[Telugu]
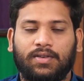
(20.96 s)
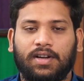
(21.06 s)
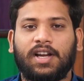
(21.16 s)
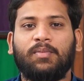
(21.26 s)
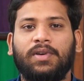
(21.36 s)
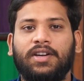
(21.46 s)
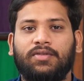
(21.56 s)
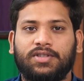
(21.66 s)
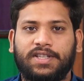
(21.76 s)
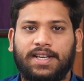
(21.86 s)
ఒక కంప్లైంట్
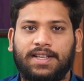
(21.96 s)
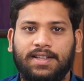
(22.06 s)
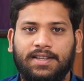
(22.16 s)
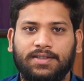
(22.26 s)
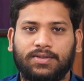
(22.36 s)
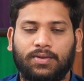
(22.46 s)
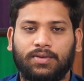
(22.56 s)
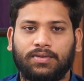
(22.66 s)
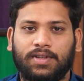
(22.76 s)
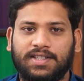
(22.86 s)
ఇవ్వడం జరిగింది సో
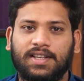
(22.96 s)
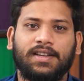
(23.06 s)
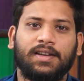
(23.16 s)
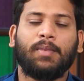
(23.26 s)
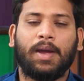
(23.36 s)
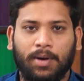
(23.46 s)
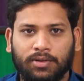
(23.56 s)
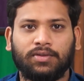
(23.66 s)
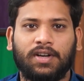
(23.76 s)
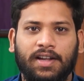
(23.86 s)
దస్తగిరికి
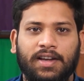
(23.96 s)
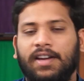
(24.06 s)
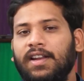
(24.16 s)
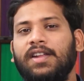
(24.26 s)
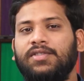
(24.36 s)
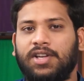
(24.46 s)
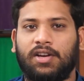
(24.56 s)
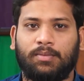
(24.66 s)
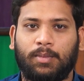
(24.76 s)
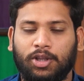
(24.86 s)
భయపడుతున్నాడా ఏంటనే
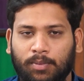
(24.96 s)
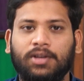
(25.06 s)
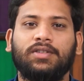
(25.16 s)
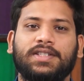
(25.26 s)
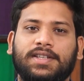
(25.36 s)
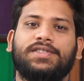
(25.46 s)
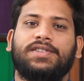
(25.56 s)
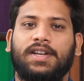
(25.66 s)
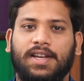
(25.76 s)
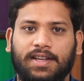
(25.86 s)
విషయాలు మనతో పాటు డిస్కస్
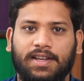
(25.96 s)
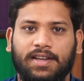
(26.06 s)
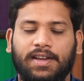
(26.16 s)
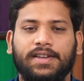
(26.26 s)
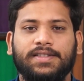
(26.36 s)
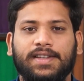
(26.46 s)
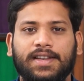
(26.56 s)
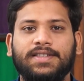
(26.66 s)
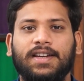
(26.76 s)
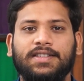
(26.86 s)
చేయడానికి
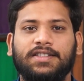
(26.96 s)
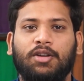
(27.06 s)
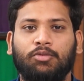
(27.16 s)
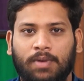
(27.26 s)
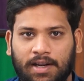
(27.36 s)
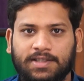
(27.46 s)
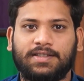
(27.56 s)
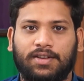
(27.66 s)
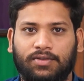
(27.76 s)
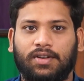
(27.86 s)
సీనియర్ జర్నలిస్ట్ దాము బాలాజీ
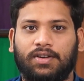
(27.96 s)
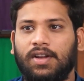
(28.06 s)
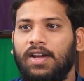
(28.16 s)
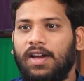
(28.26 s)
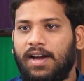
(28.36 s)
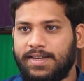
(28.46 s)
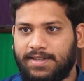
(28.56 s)
సార్ హై